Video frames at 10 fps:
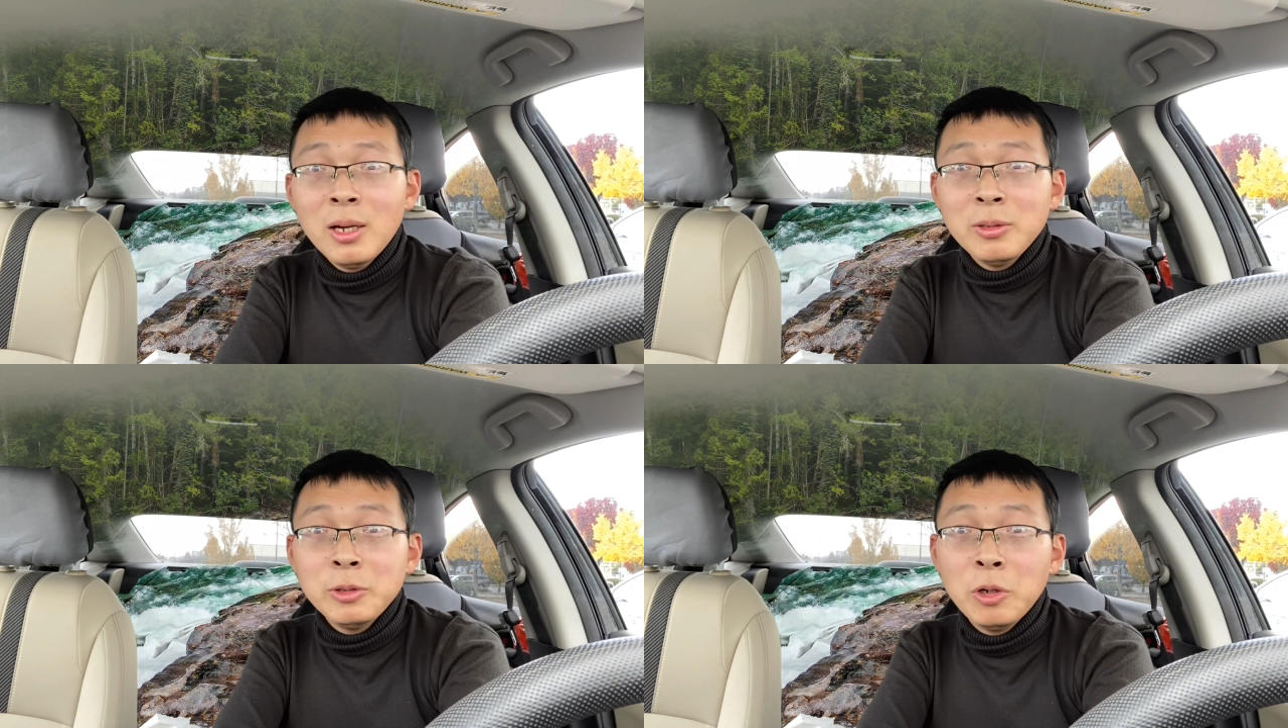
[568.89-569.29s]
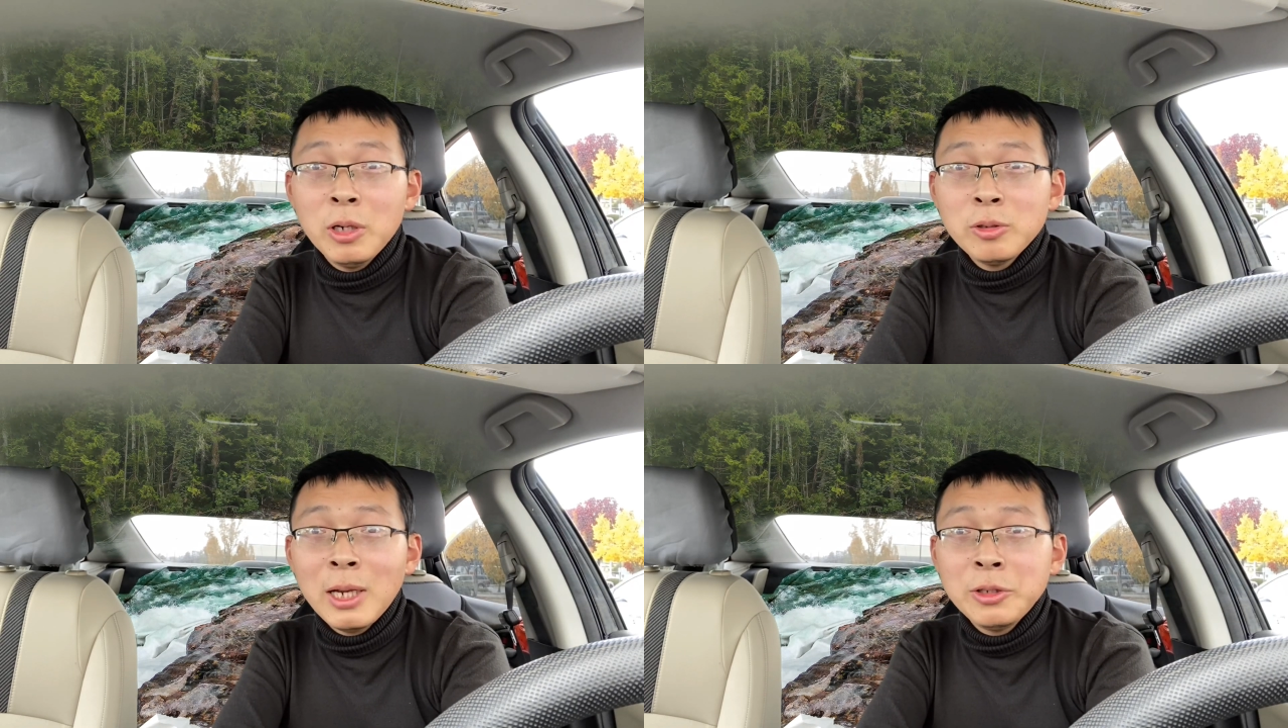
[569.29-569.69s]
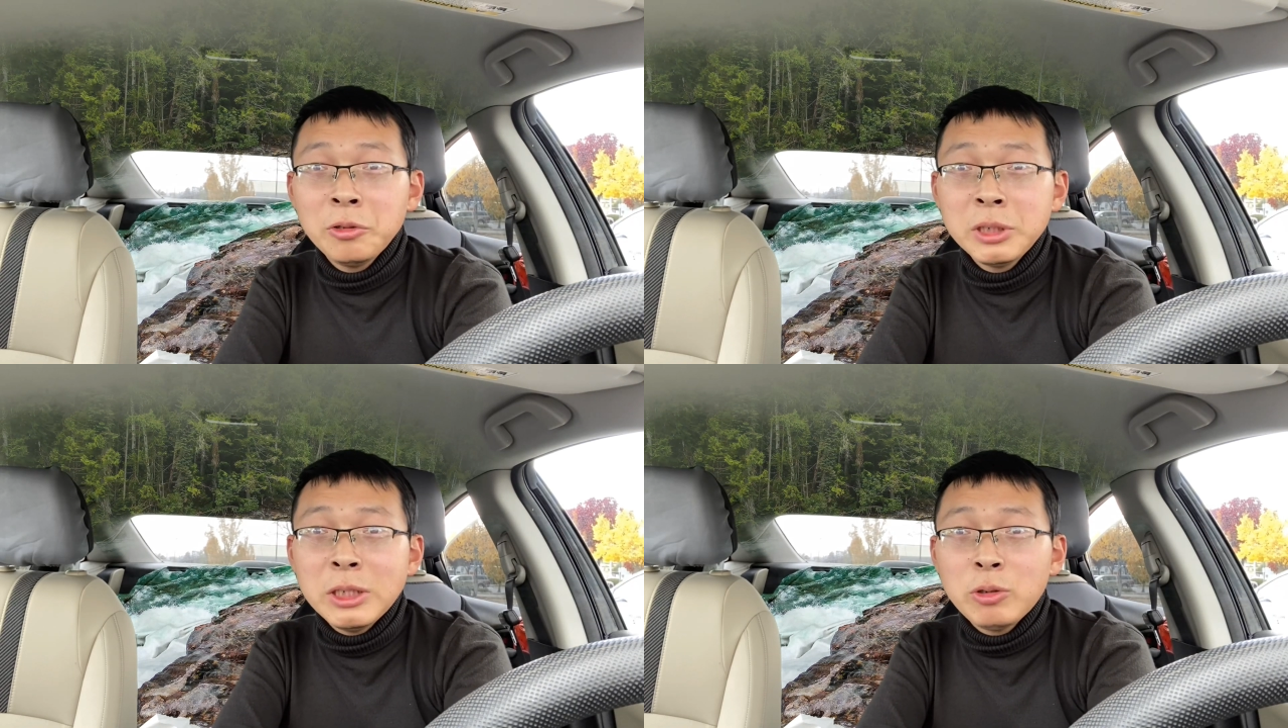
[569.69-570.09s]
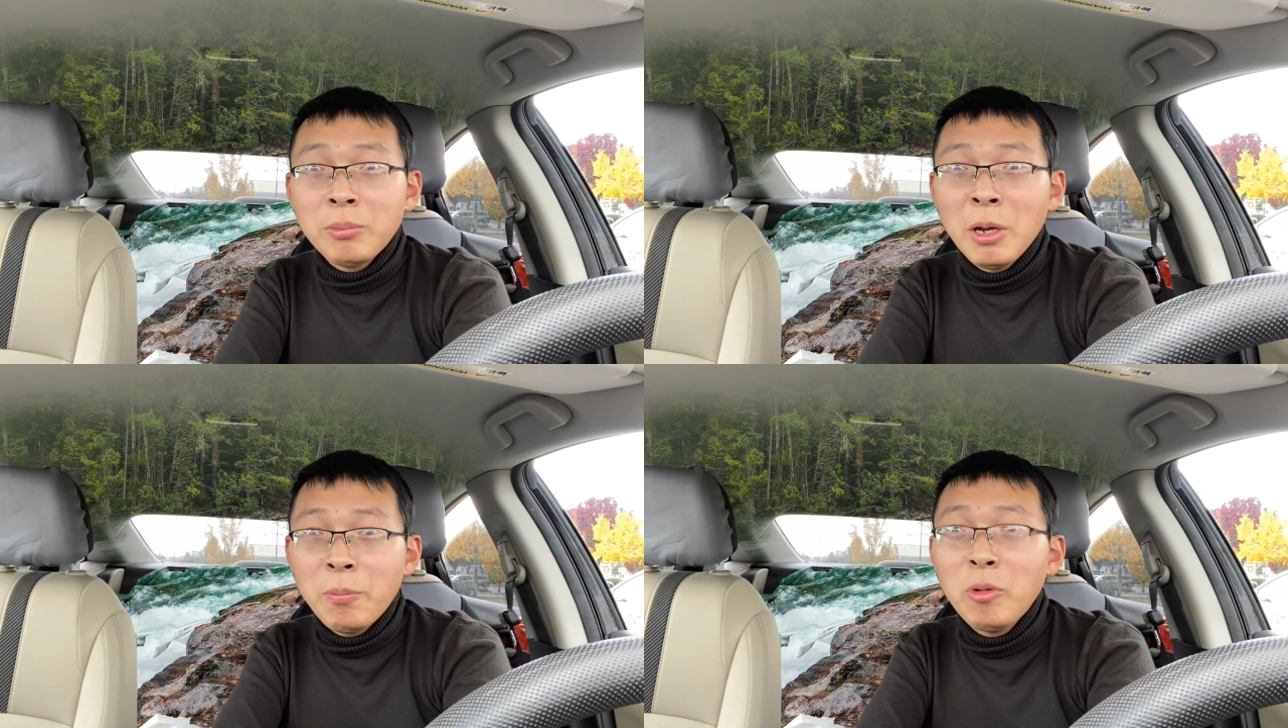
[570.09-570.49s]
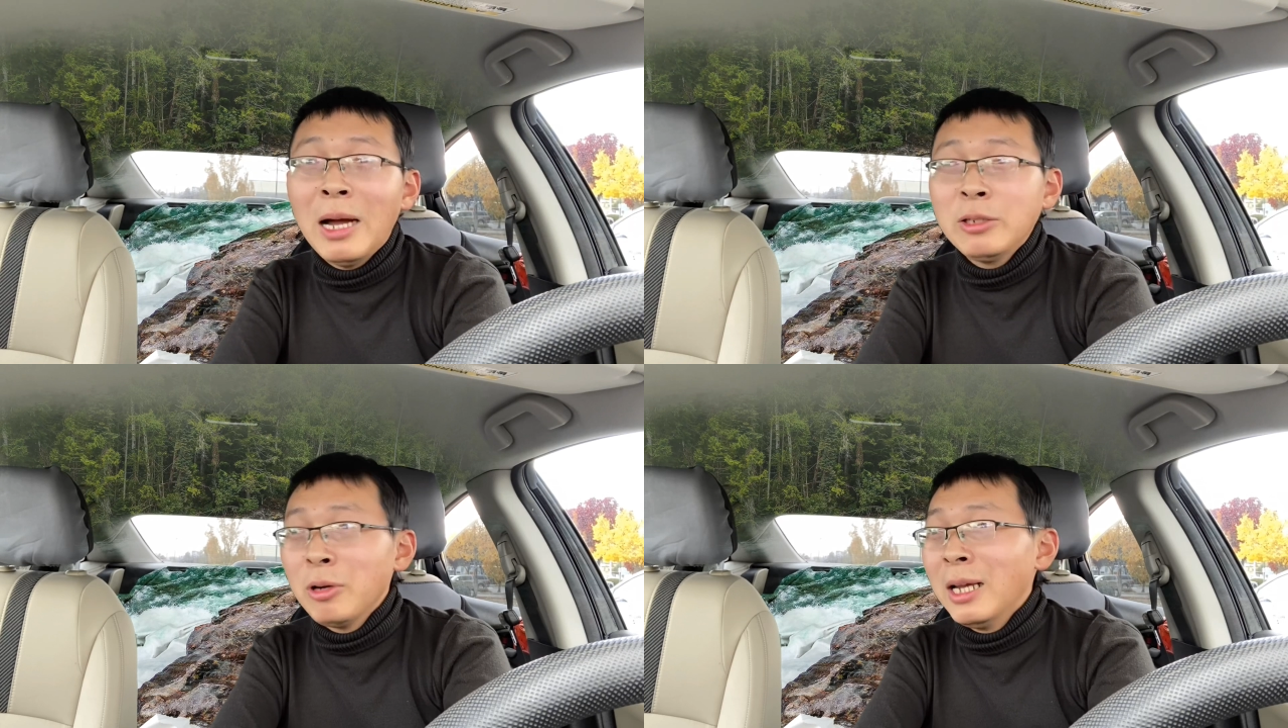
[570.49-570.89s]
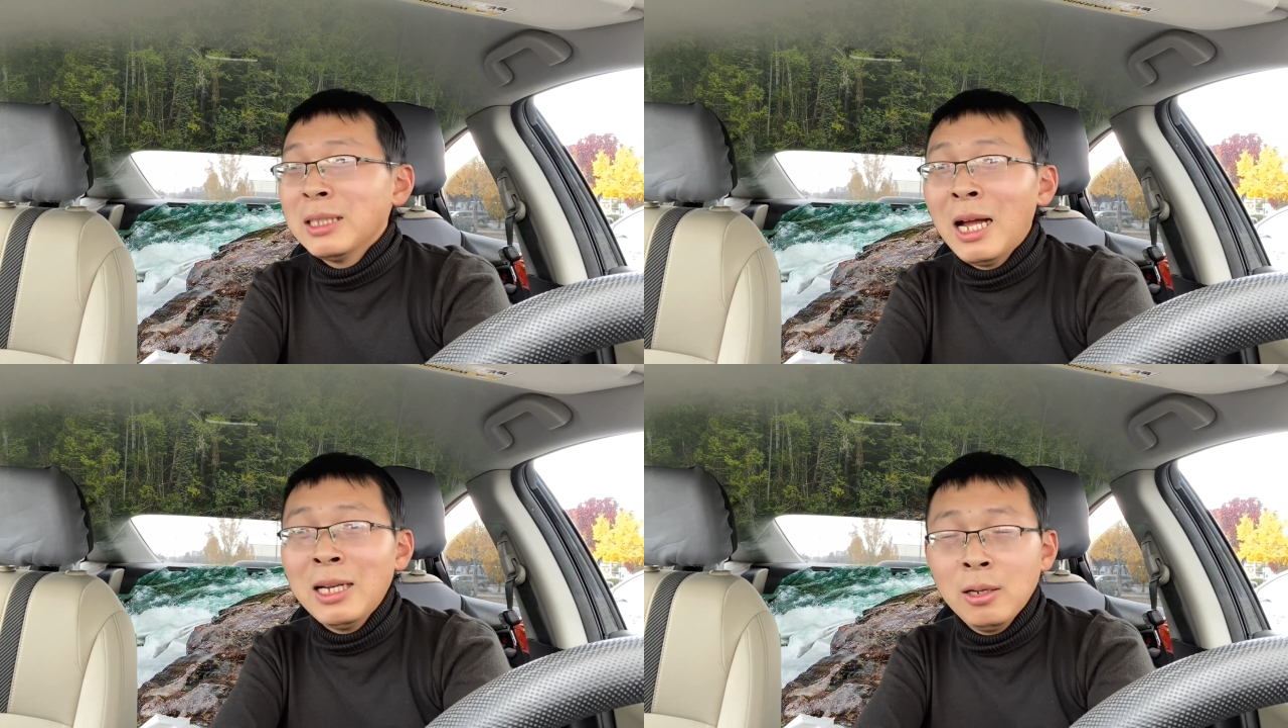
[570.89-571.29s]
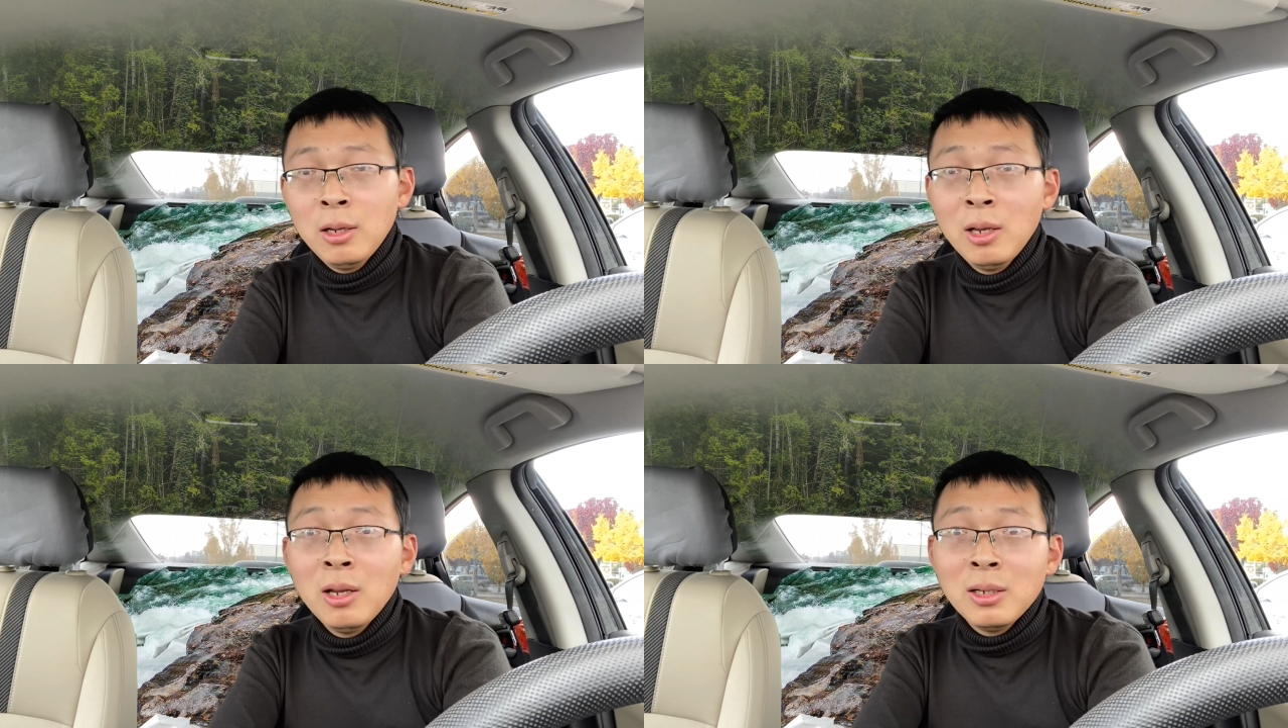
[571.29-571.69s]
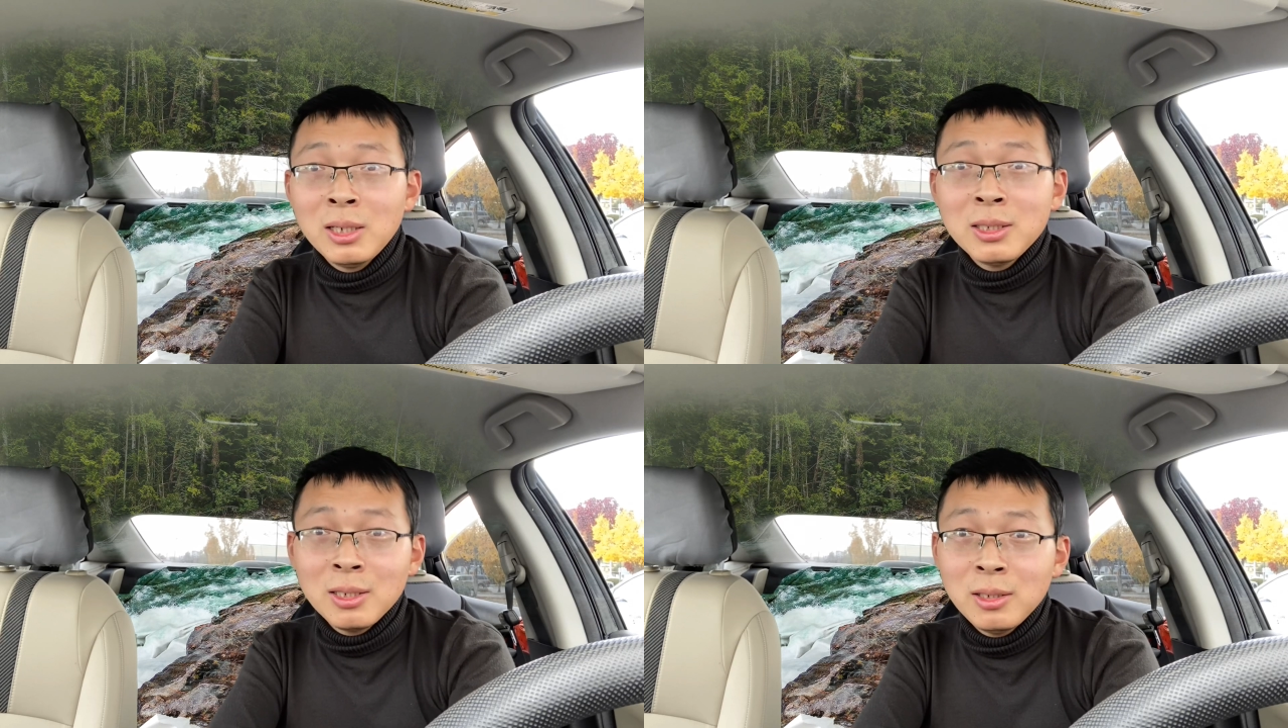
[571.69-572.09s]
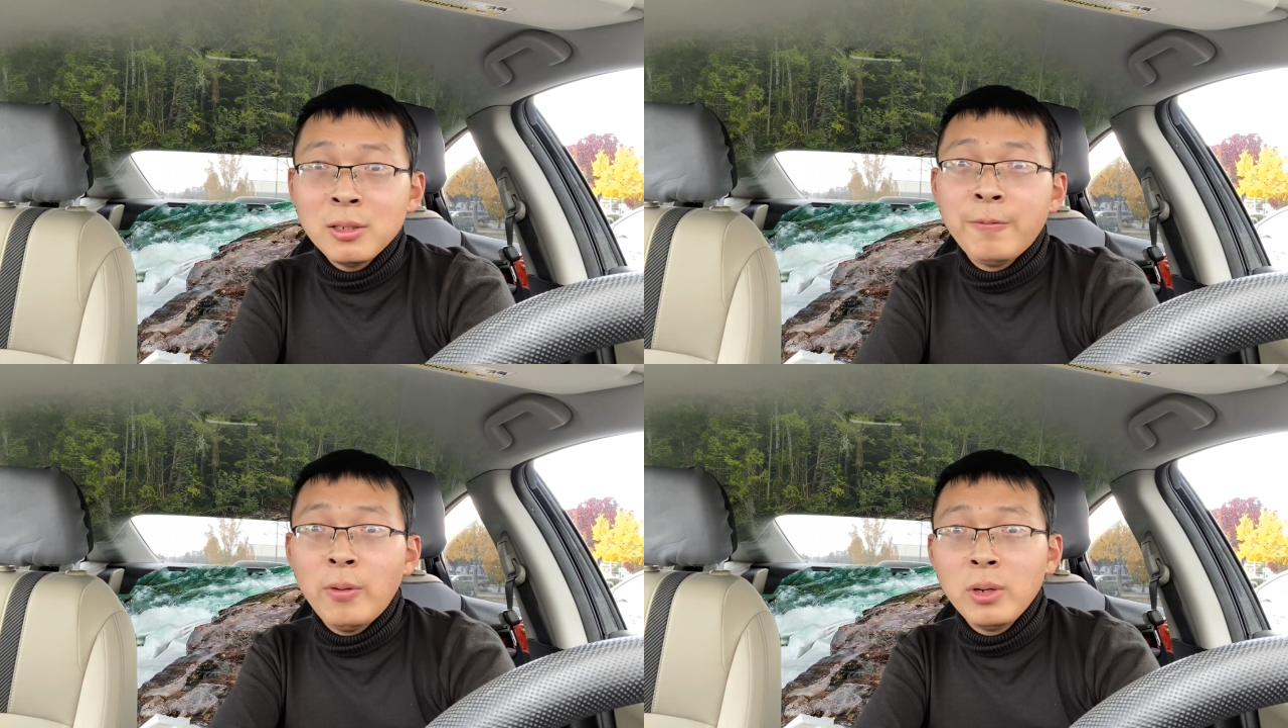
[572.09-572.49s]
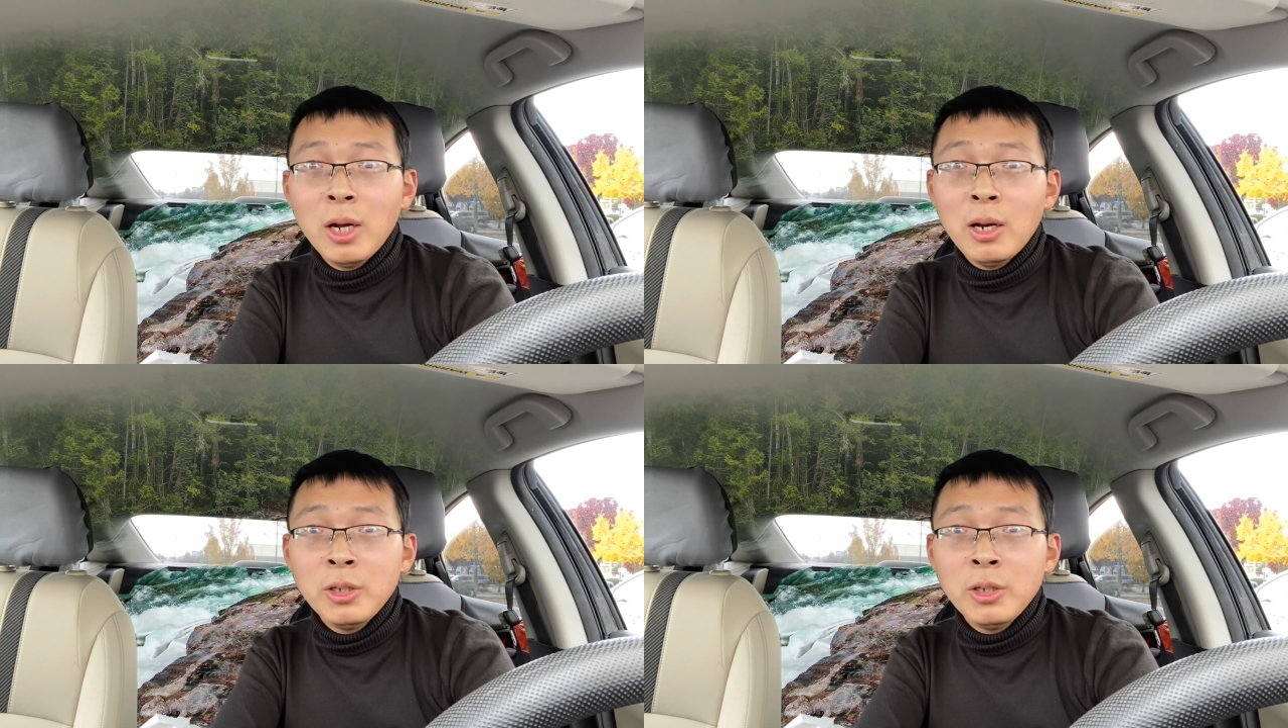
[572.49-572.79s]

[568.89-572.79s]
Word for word: 有人说呢，邮寄选票不安全，那，你真的是疯掉了。